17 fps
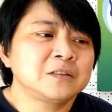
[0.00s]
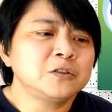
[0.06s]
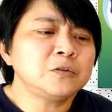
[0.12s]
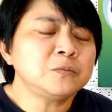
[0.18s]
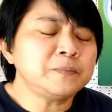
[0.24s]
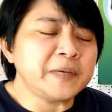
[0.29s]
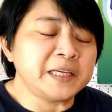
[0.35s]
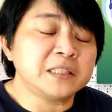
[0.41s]

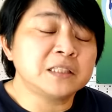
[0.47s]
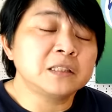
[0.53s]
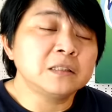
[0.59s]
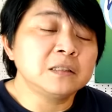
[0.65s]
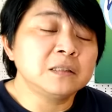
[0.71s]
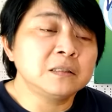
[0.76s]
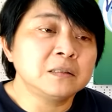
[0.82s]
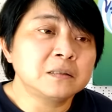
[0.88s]
就每一
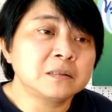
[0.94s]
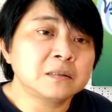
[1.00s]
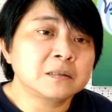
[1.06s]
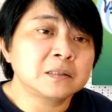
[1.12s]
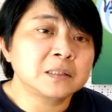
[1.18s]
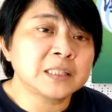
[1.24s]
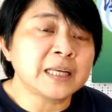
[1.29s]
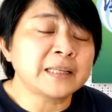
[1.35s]
次。
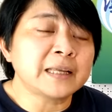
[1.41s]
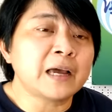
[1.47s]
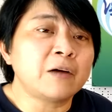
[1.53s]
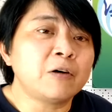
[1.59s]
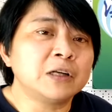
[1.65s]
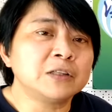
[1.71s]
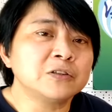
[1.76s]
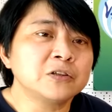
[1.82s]
在
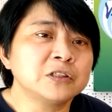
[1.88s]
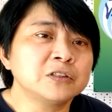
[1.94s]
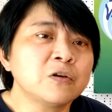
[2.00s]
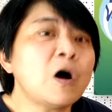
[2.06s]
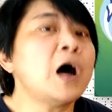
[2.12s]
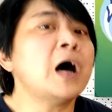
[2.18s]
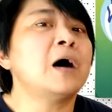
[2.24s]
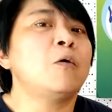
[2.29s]
台湾都会
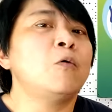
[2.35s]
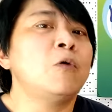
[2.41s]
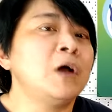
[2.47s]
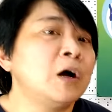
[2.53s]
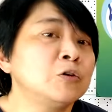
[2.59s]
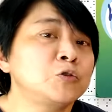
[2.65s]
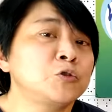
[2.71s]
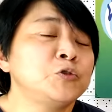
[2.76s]
说啊，我
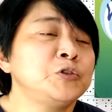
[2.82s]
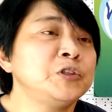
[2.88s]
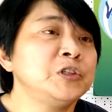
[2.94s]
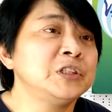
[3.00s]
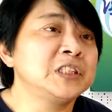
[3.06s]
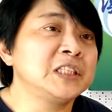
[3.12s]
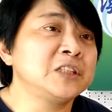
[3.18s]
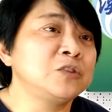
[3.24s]
要
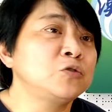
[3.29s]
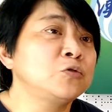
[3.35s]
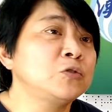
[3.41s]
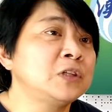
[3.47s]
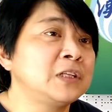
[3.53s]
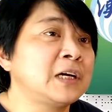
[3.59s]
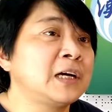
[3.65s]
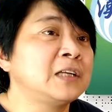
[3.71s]
去京都，
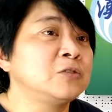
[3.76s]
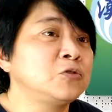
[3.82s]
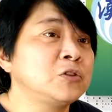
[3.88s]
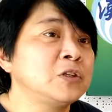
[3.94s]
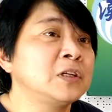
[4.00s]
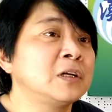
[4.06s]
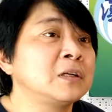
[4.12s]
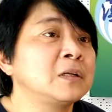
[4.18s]
的哪里
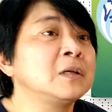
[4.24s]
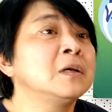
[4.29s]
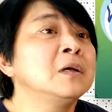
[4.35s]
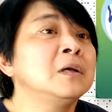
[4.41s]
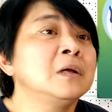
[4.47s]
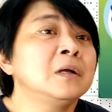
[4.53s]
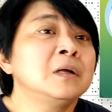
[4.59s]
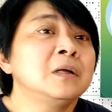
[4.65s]
去哪里？
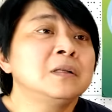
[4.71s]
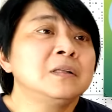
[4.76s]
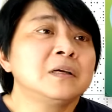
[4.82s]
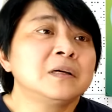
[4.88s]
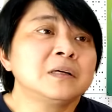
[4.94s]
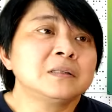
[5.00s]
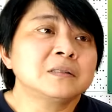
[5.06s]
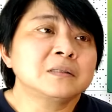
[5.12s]

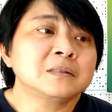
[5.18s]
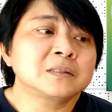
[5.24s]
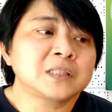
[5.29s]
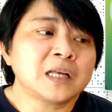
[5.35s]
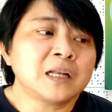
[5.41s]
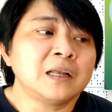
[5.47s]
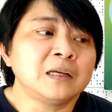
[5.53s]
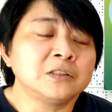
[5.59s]
那
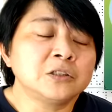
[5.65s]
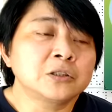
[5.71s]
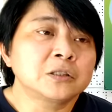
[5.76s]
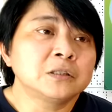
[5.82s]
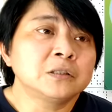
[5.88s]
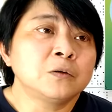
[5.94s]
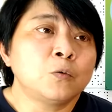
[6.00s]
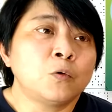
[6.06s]
再来就
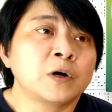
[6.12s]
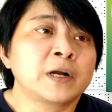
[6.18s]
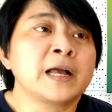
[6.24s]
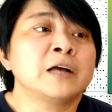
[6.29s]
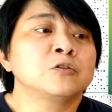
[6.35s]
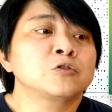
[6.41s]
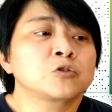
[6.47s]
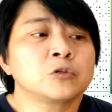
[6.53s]
是我
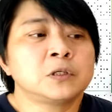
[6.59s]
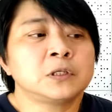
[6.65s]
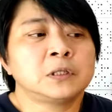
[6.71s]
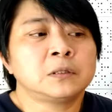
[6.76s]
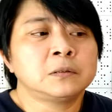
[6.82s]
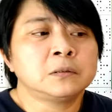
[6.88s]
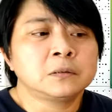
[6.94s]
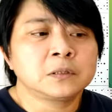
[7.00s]
刚刚说
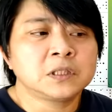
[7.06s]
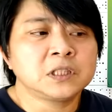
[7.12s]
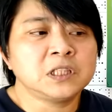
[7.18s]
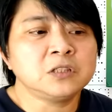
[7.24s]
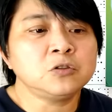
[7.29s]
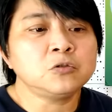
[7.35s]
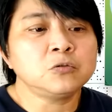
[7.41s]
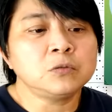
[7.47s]
的，
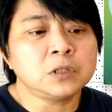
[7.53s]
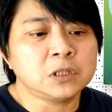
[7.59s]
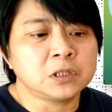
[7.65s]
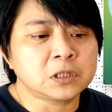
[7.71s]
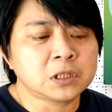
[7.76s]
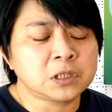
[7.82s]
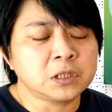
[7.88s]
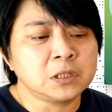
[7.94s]
京都
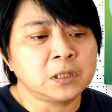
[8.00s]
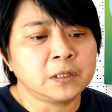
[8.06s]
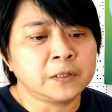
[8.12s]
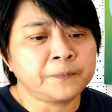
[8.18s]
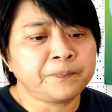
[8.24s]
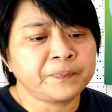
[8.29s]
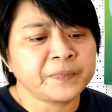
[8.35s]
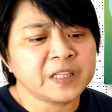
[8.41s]
很适
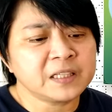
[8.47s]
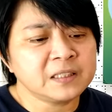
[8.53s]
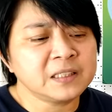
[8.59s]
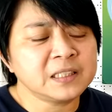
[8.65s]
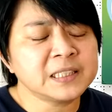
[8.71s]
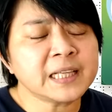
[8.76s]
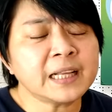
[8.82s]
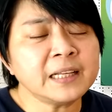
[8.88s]
合
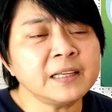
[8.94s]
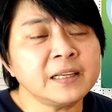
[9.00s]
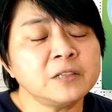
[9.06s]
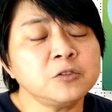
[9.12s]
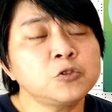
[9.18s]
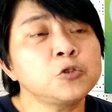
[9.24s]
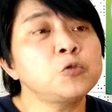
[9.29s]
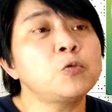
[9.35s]
你三
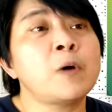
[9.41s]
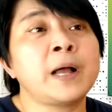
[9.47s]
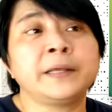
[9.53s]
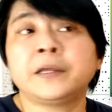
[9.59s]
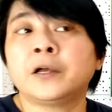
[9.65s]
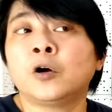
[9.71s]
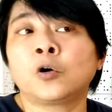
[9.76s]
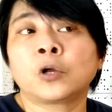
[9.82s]
天去
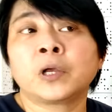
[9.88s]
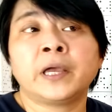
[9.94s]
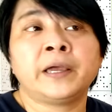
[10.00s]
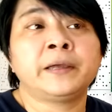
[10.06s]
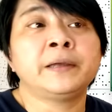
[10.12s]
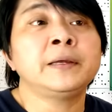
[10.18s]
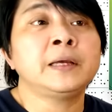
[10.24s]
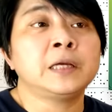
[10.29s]
玩也
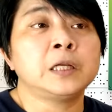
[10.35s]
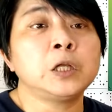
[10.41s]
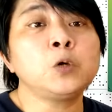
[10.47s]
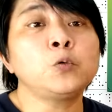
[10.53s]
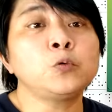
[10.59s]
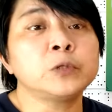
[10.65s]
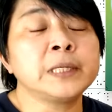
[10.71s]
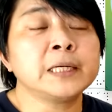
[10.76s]
OK，
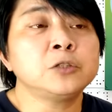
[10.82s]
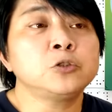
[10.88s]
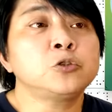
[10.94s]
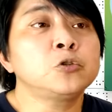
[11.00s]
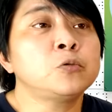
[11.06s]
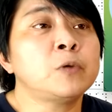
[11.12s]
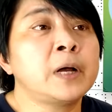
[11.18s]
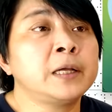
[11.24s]
你五天
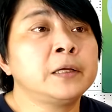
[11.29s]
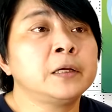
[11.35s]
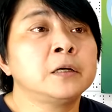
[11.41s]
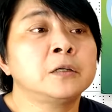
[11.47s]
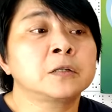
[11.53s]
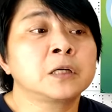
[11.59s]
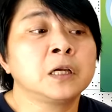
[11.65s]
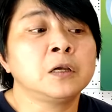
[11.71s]
去玩也
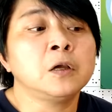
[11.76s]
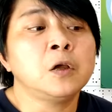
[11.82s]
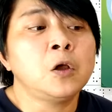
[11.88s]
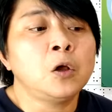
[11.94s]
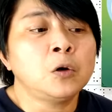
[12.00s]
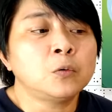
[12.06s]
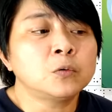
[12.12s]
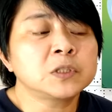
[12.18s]
OK，
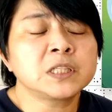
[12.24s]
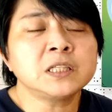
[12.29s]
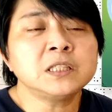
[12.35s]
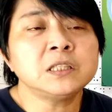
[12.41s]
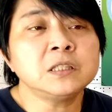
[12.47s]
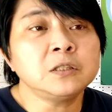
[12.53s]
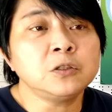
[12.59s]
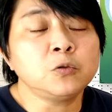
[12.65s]

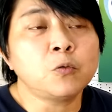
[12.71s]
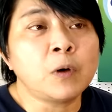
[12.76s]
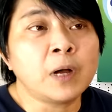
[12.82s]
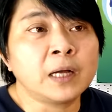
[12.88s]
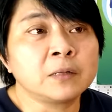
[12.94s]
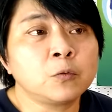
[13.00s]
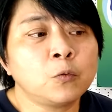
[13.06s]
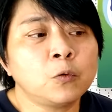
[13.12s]
甚至你
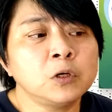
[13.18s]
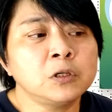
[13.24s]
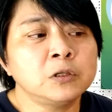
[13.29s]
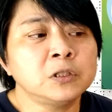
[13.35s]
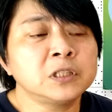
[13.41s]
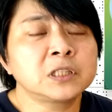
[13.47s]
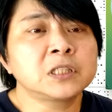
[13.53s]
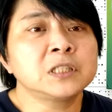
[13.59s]
玩，我
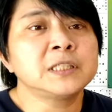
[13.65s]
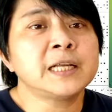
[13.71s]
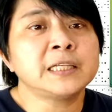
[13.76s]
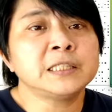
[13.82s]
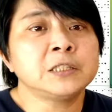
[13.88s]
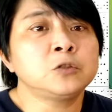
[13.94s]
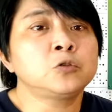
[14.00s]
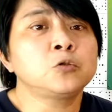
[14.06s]
有一次
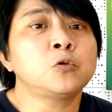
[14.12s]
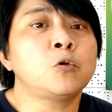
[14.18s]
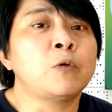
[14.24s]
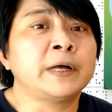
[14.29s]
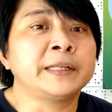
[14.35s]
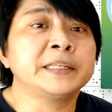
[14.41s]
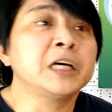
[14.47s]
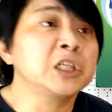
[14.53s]
在京都，我
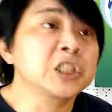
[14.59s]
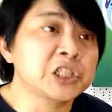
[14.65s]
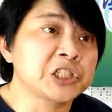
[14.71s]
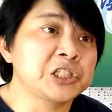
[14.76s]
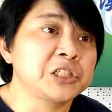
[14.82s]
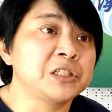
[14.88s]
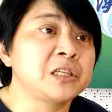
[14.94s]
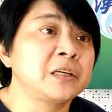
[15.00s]
玩到
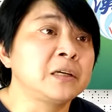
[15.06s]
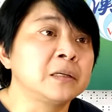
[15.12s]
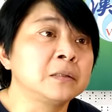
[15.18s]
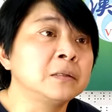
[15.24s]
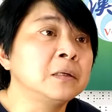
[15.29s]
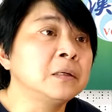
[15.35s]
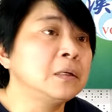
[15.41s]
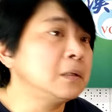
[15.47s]
十天
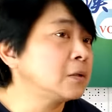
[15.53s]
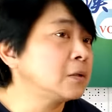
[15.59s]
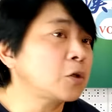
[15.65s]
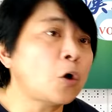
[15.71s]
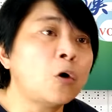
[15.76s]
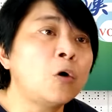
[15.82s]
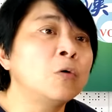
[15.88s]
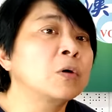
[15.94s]

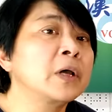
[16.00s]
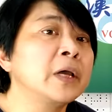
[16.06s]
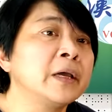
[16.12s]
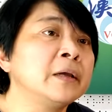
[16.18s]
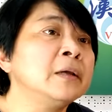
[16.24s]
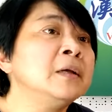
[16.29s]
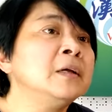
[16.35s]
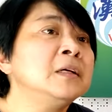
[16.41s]
都
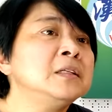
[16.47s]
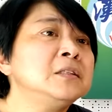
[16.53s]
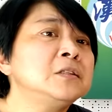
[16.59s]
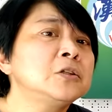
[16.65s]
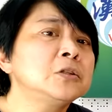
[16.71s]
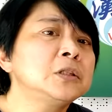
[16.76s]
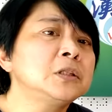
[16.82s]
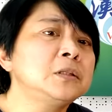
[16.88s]
OK，
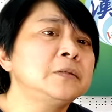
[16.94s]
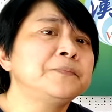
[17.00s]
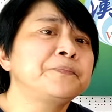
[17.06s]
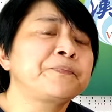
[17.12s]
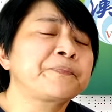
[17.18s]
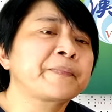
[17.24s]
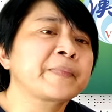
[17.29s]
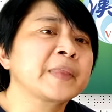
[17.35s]
就
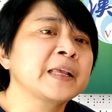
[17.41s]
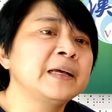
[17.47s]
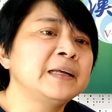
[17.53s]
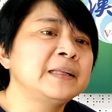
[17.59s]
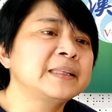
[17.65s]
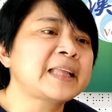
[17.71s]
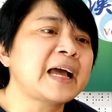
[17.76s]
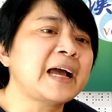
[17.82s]
是
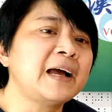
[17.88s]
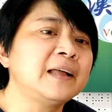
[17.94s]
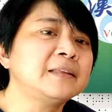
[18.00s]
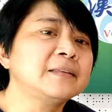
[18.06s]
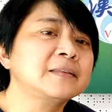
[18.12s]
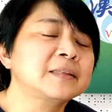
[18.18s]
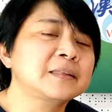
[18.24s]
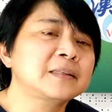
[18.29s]

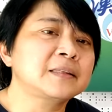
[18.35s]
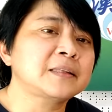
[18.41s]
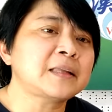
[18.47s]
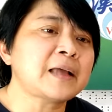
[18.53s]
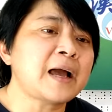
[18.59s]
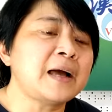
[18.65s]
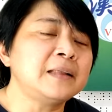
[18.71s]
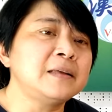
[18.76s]
它
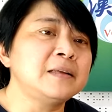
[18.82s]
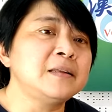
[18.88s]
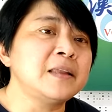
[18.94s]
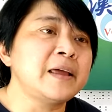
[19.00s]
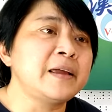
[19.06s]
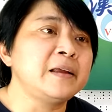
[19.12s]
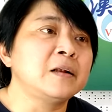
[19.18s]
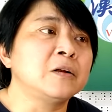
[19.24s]
它的
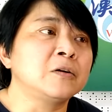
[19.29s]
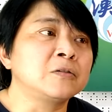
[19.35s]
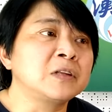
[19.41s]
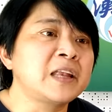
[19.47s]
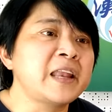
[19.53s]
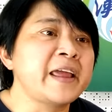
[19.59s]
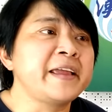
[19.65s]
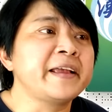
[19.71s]
内
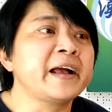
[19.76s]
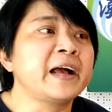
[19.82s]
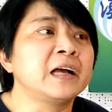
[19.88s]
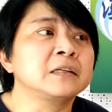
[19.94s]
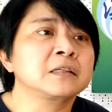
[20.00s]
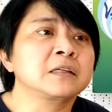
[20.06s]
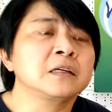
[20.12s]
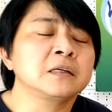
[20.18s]
容内
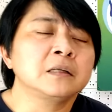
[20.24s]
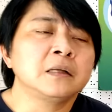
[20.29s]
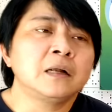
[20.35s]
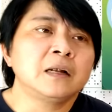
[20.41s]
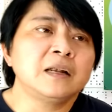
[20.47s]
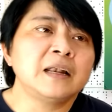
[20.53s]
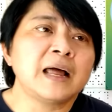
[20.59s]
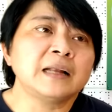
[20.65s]
涵，
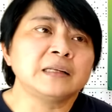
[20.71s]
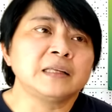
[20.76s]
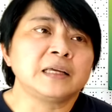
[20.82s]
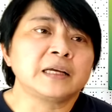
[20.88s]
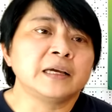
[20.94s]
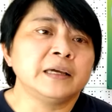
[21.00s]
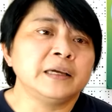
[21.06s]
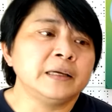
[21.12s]
让
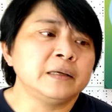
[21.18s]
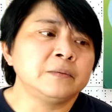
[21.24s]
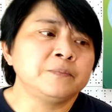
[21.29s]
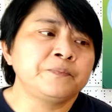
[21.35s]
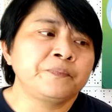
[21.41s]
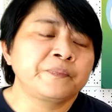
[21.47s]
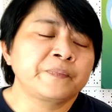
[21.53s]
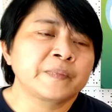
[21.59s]
你可以
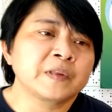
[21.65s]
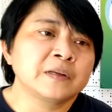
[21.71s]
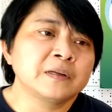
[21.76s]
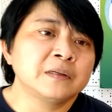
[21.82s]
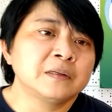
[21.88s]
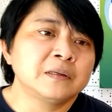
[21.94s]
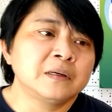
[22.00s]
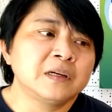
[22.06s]

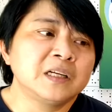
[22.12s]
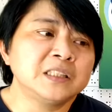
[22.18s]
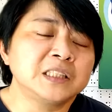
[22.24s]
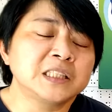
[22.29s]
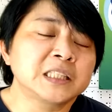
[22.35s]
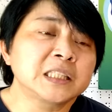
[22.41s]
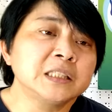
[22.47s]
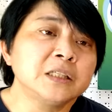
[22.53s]

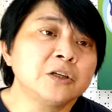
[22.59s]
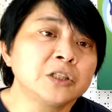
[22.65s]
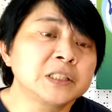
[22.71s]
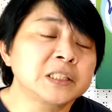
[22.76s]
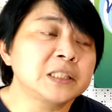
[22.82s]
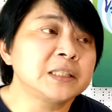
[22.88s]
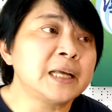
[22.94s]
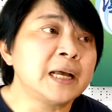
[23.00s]
很自由
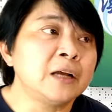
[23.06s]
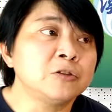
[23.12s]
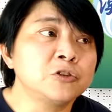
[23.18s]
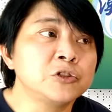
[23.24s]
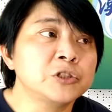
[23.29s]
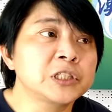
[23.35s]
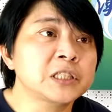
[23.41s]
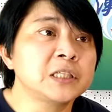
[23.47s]
自在的
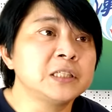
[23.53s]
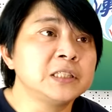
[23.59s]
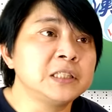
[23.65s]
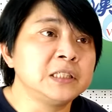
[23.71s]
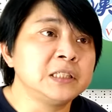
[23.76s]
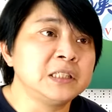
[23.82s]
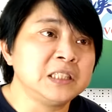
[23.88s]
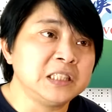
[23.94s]
去设
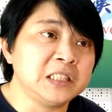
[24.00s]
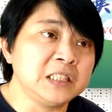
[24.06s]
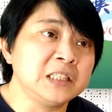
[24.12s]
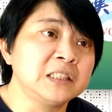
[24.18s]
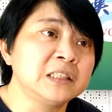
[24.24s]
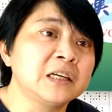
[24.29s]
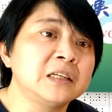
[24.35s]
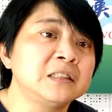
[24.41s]
计你今
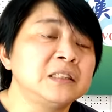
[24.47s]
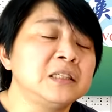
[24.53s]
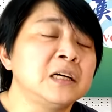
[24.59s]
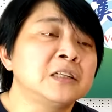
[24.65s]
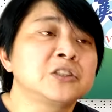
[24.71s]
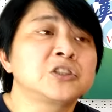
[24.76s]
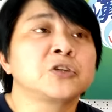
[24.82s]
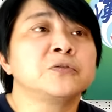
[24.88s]
天到底
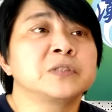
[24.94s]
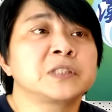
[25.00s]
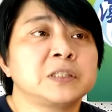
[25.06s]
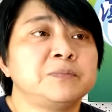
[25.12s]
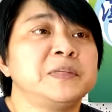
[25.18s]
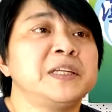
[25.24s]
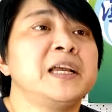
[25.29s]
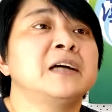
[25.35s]
要走
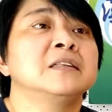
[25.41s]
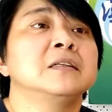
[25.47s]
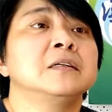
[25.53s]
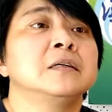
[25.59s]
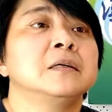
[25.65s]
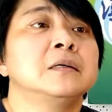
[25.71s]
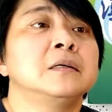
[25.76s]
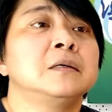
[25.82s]
什么样
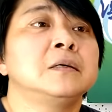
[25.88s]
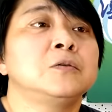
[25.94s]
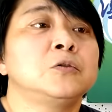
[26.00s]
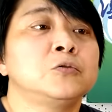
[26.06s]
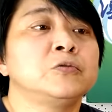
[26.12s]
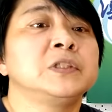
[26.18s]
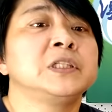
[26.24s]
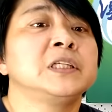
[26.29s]
的
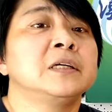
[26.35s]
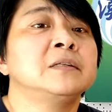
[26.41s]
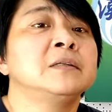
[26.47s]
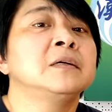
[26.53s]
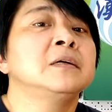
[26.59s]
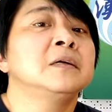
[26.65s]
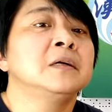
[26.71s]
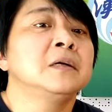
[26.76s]
路线，
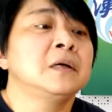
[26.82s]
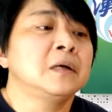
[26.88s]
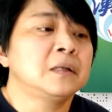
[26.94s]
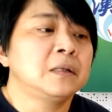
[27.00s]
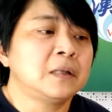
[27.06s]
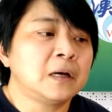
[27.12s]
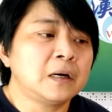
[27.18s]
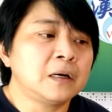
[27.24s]

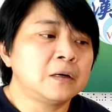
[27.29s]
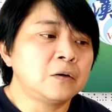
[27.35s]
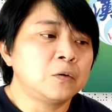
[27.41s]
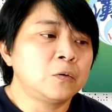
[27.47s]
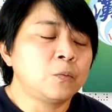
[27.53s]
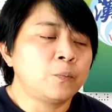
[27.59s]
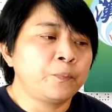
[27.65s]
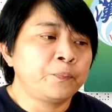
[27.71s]
然
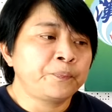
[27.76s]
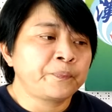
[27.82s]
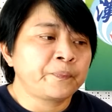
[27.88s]
后